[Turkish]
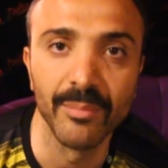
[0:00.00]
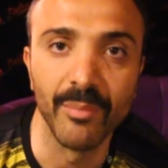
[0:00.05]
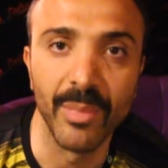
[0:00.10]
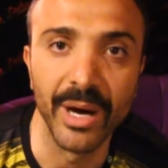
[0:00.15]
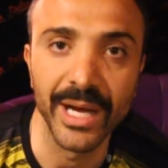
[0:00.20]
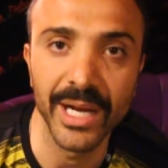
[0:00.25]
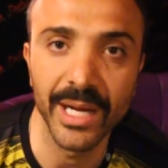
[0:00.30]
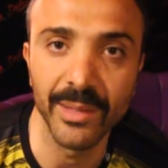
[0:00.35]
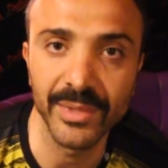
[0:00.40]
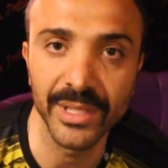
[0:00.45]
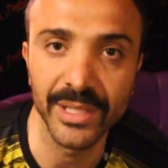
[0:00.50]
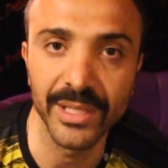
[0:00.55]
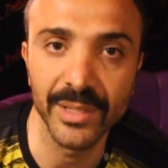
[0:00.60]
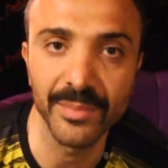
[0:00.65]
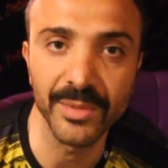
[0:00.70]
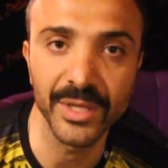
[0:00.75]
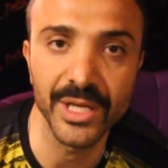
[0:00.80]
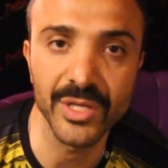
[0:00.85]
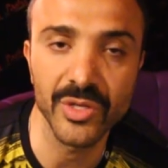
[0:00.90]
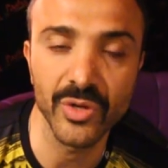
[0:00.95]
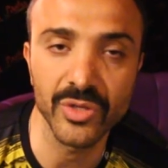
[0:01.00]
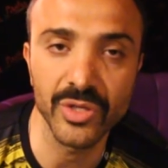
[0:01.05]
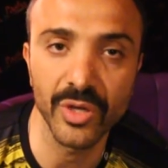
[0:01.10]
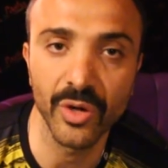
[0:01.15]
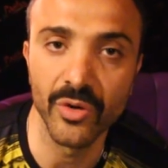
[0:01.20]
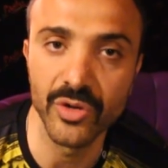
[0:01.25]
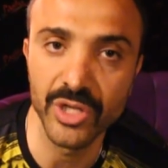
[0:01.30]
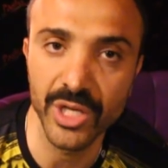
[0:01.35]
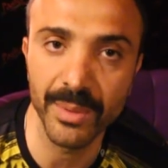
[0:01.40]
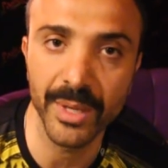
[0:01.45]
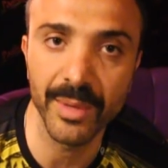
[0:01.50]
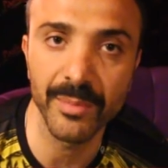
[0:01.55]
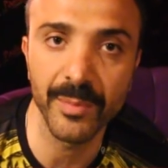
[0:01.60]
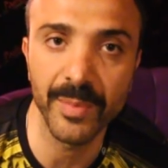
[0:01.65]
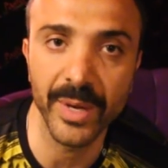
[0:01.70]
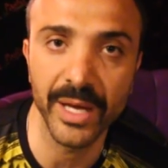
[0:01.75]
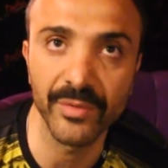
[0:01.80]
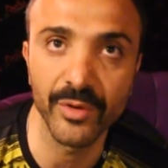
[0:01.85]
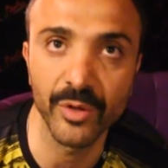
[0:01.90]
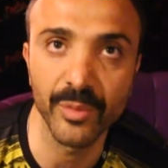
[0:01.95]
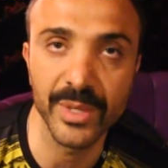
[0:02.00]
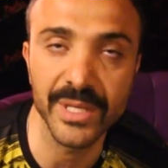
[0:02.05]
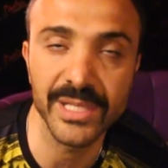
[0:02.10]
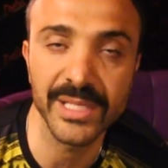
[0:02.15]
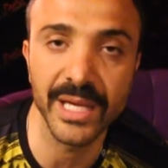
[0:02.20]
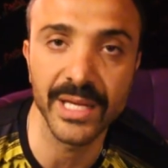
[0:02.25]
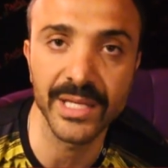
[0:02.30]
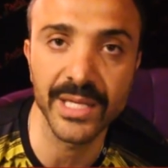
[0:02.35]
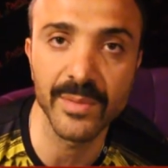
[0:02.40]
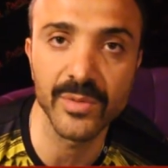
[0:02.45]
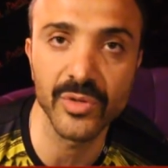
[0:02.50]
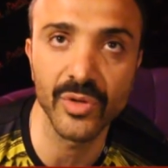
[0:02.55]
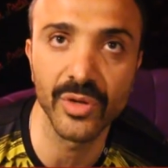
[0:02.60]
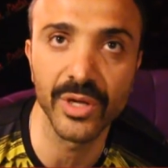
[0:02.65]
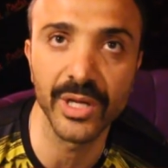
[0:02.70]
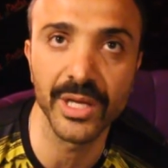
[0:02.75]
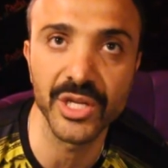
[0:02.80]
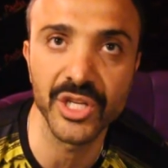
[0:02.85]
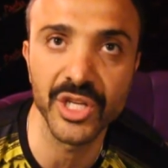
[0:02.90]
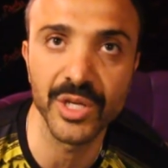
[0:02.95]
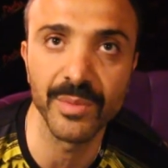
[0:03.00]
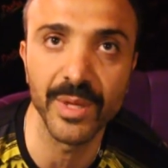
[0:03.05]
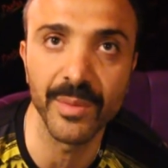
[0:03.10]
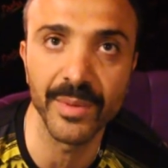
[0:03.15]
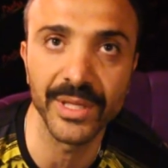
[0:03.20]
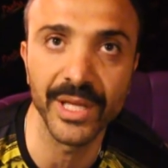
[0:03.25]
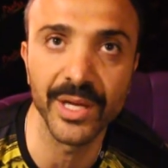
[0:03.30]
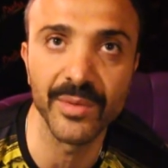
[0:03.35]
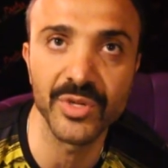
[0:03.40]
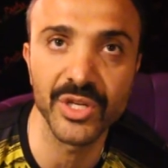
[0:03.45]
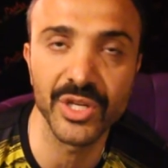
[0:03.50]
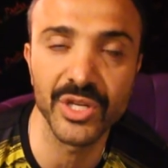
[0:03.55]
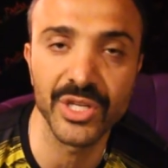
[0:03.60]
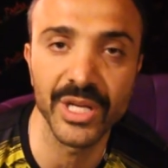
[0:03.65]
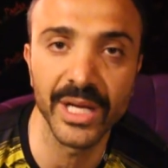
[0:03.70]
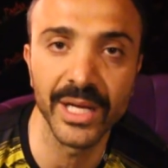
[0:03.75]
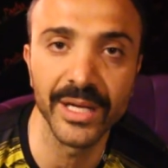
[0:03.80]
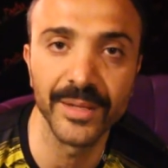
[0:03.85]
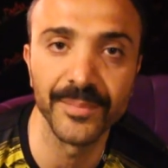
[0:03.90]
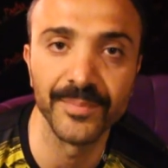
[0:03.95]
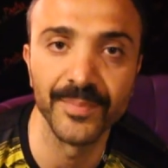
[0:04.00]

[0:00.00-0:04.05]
Bayram tadında bir gece olacak. Önce ben bir performans sergileceğim, Sonra işim Demet Hanım çıkacak.